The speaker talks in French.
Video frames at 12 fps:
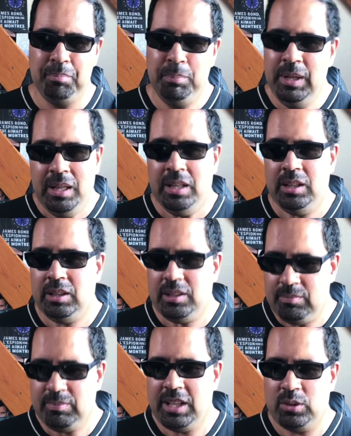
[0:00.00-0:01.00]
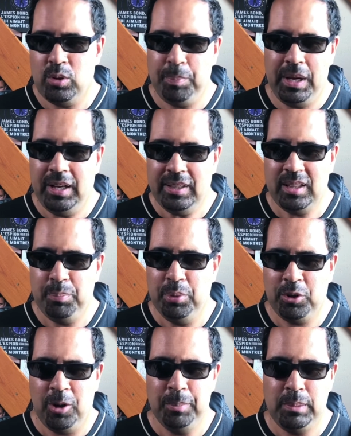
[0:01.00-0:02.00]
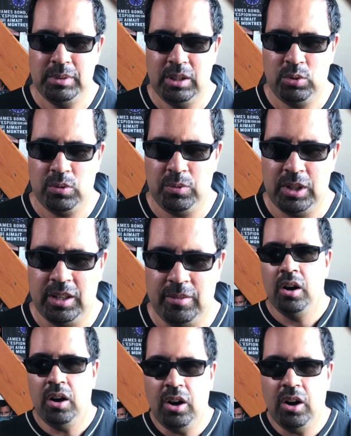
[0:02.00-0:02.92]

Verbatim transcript: mais quelque part, ça peut quand même décevoir.